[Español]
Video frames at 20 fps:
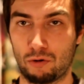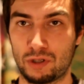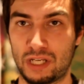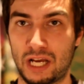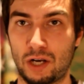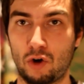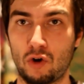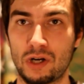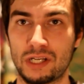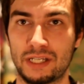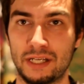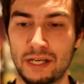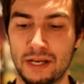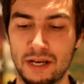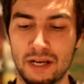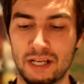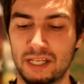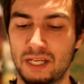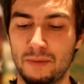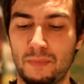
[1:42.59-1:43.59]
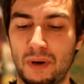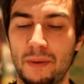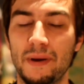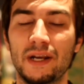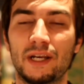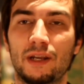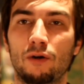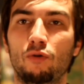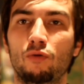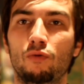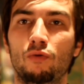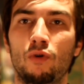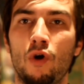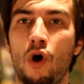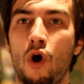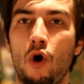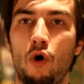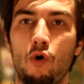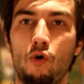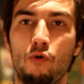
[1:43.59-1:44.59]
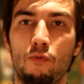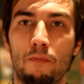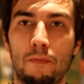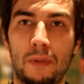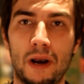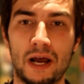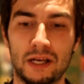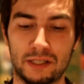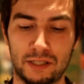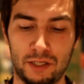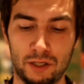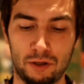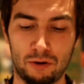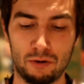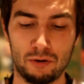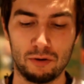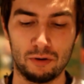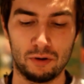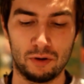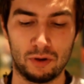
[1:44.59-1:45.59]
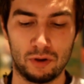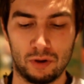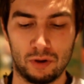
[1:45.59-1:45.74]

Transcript: O sea, no es simplemente un, plástico